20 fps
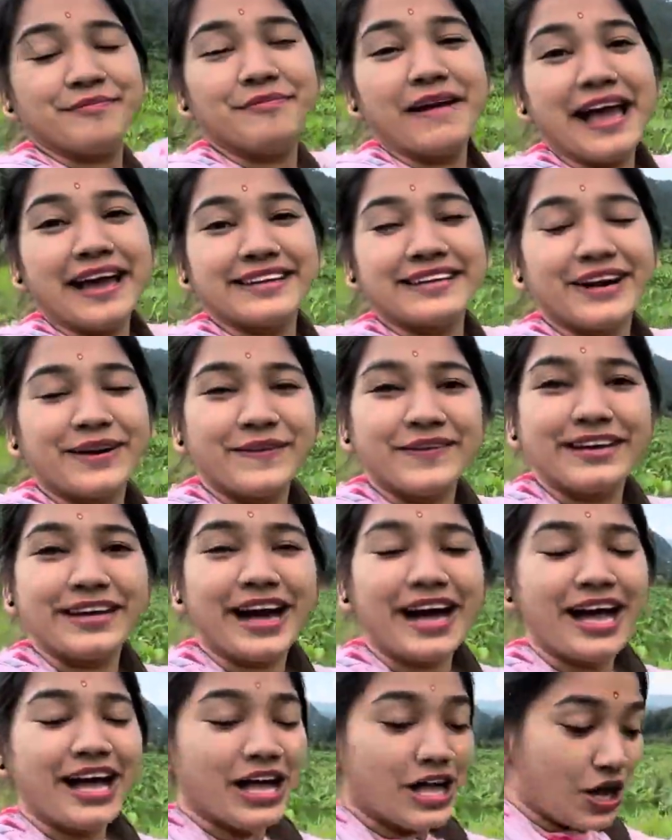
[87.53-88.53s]
बैकग्राउंड का
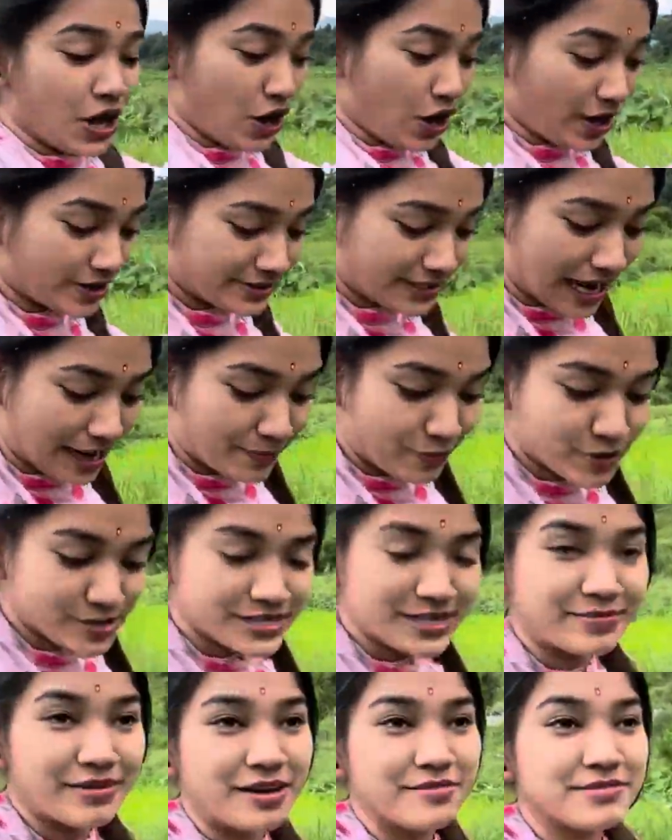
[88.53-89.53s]
और यहाँ
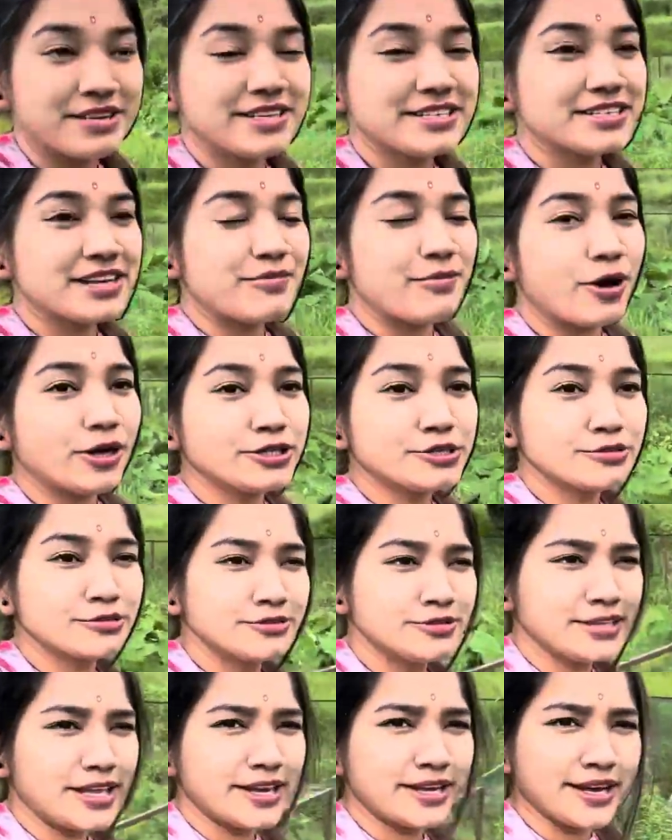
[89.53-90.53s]
मौसम हमेशा बहुत
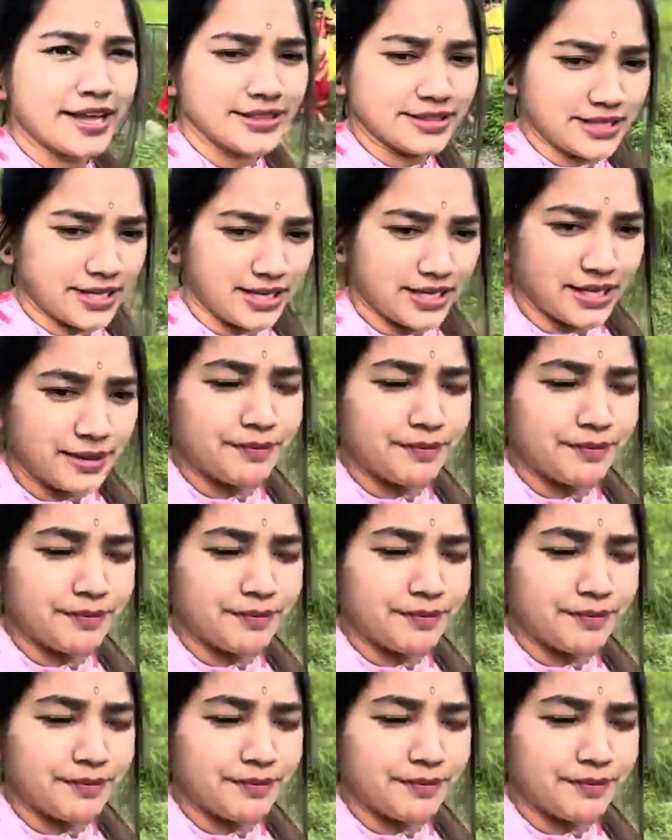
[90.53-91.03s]
सुंदर रहता है